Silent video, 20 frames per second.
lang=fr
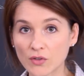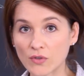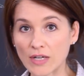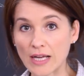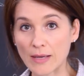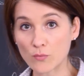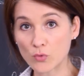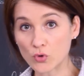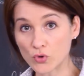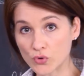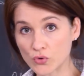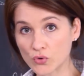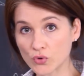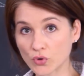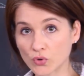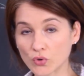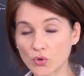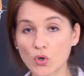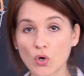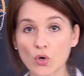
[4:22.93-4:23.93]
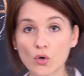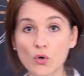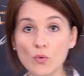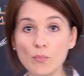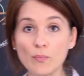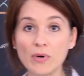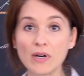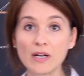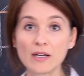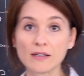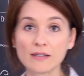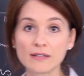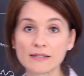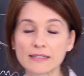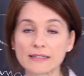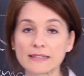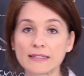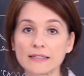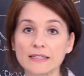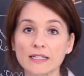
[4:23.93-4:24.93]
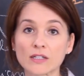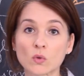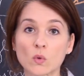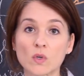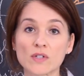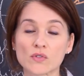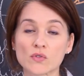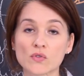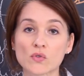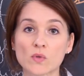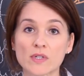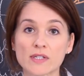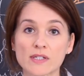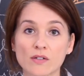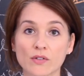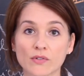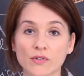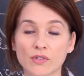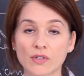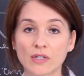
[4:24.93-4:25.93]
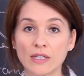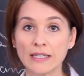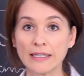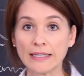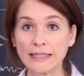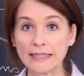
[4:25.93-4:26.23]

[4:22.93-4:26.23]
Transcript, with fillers: que la mesure de l'angle plein, c'est-à-dire 360,